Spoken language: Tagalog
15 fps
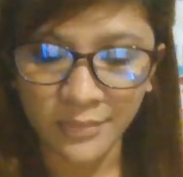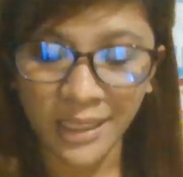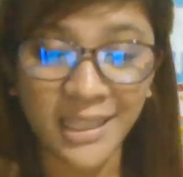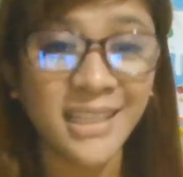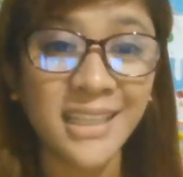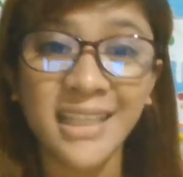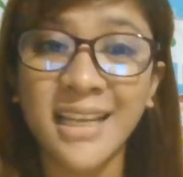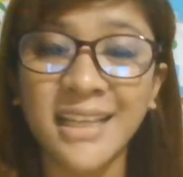
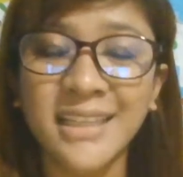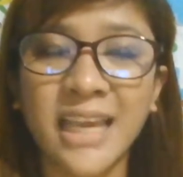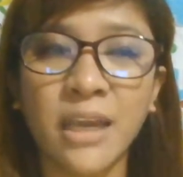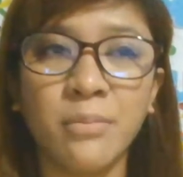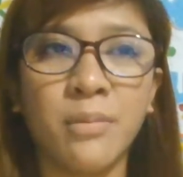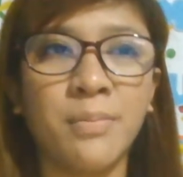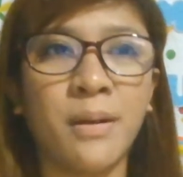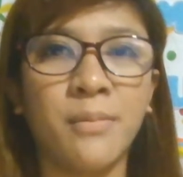hindi talaga
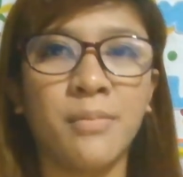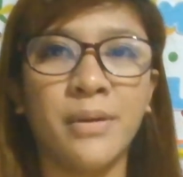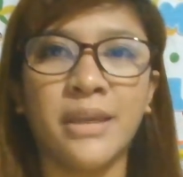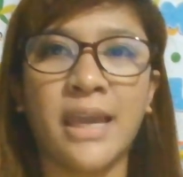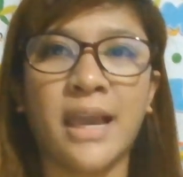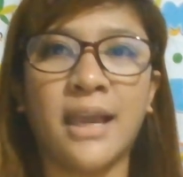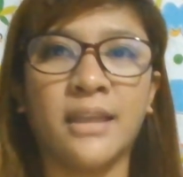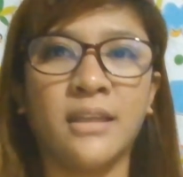tayo
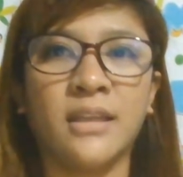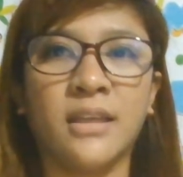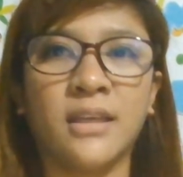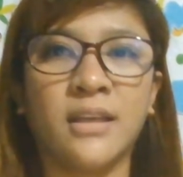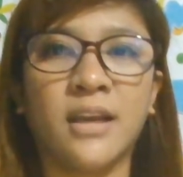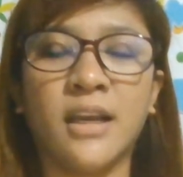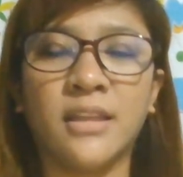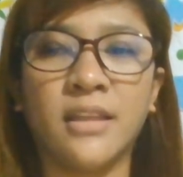mapabayaan ni
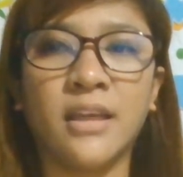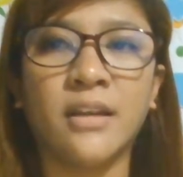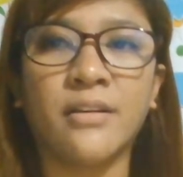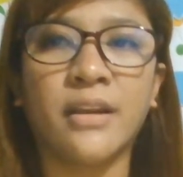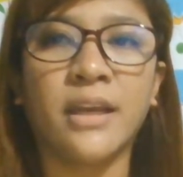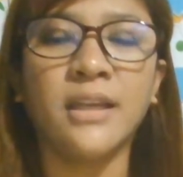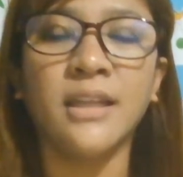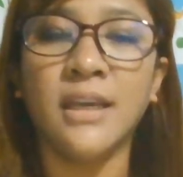God,
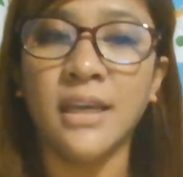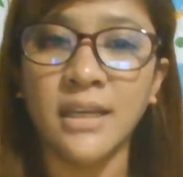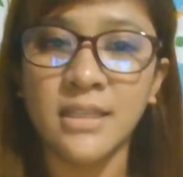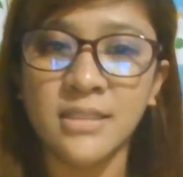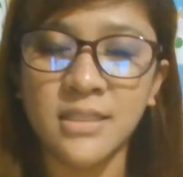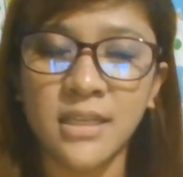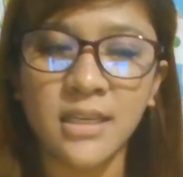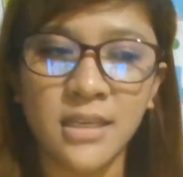alright?
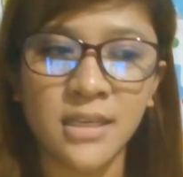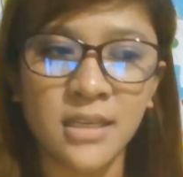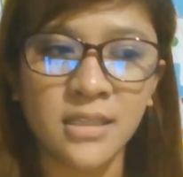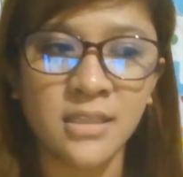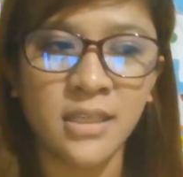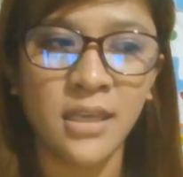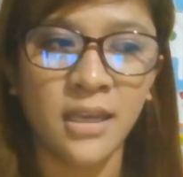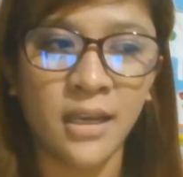
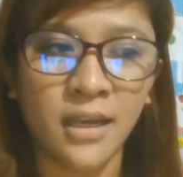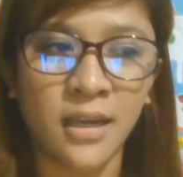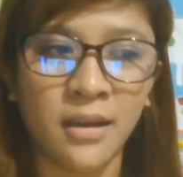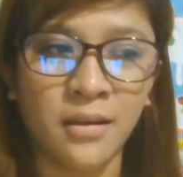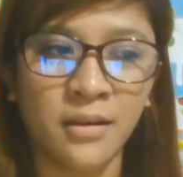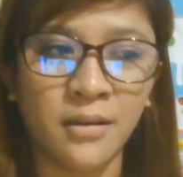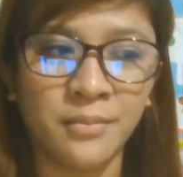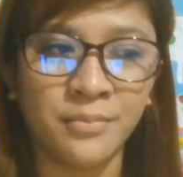Just,
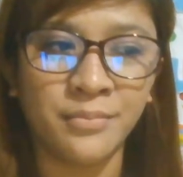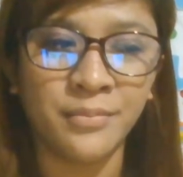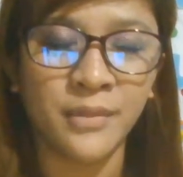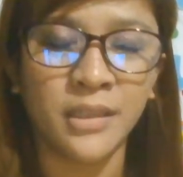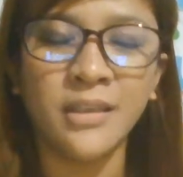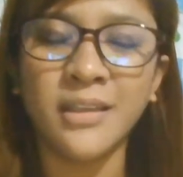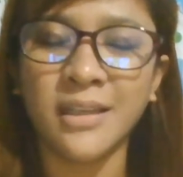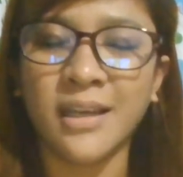um,
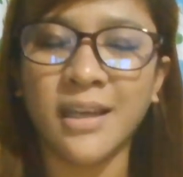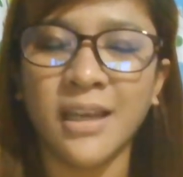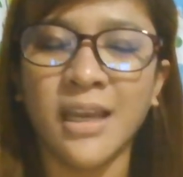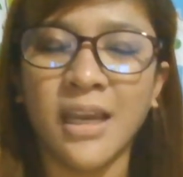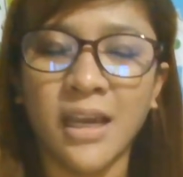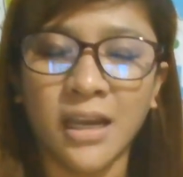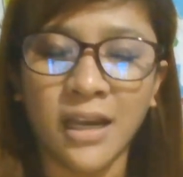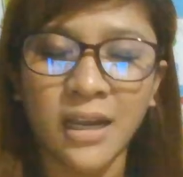yun na,
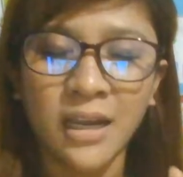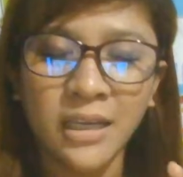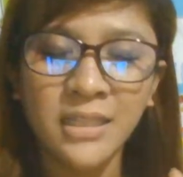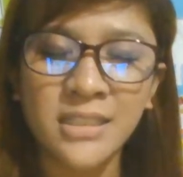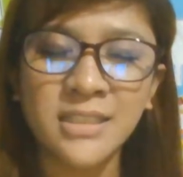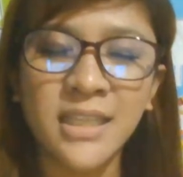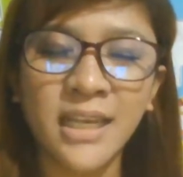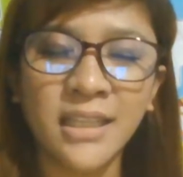uh,
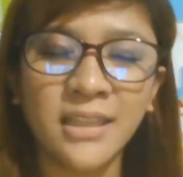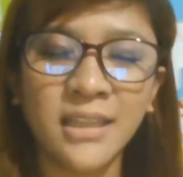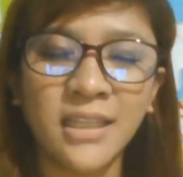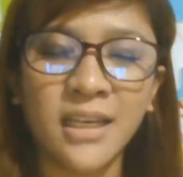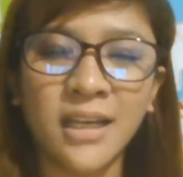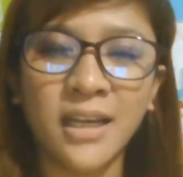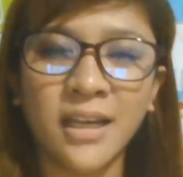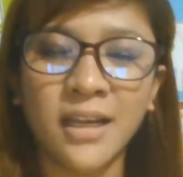instead
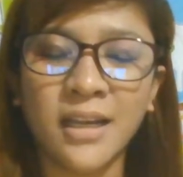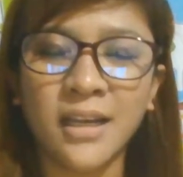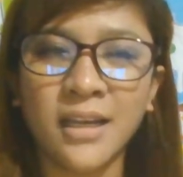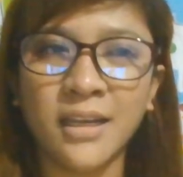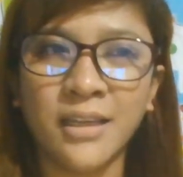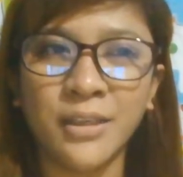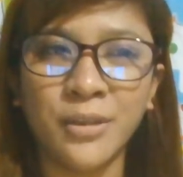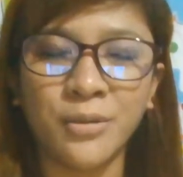na,
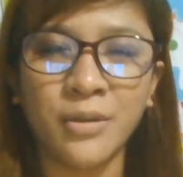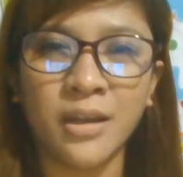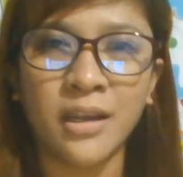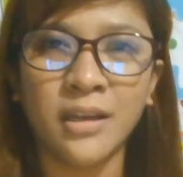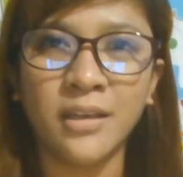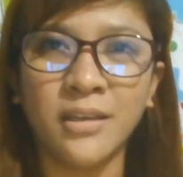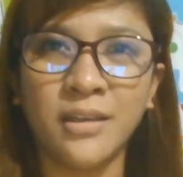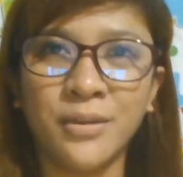yun
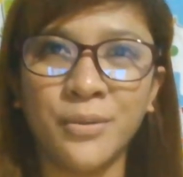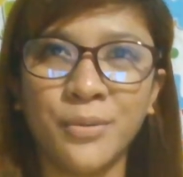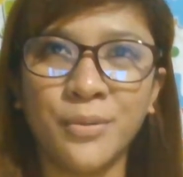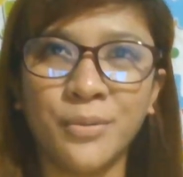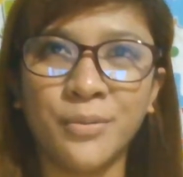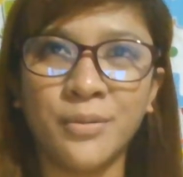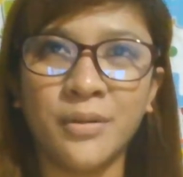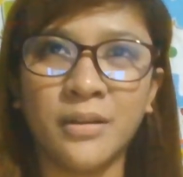nga,
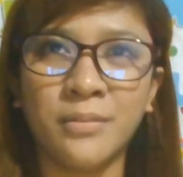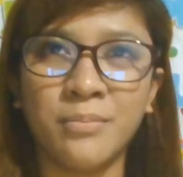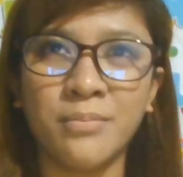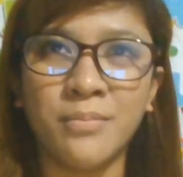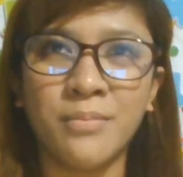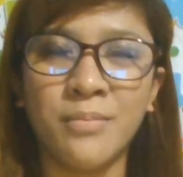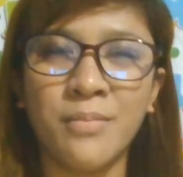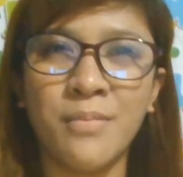yung
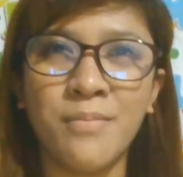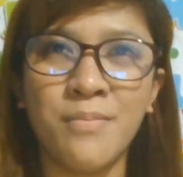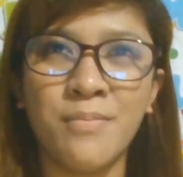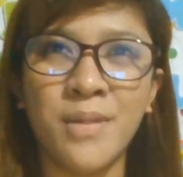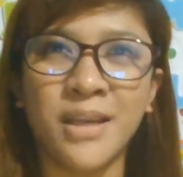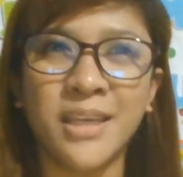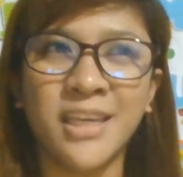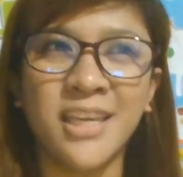
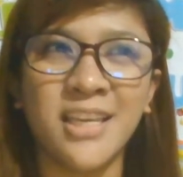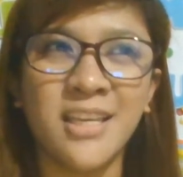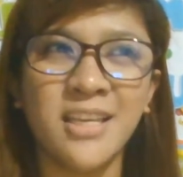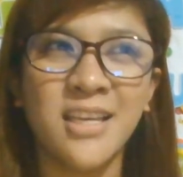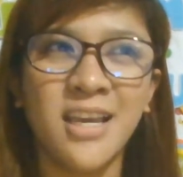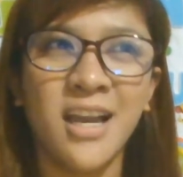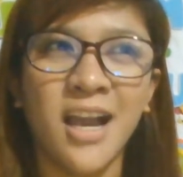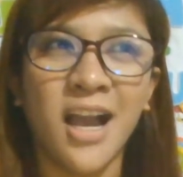
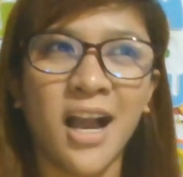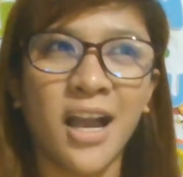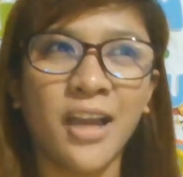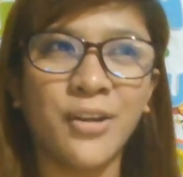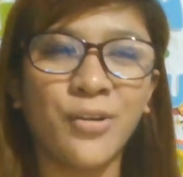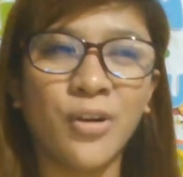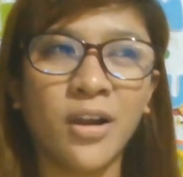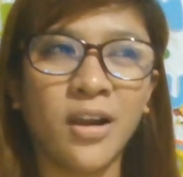magiging,
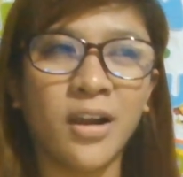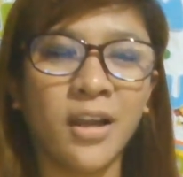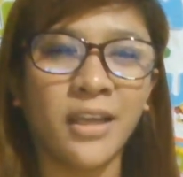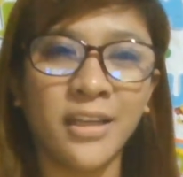ano ka,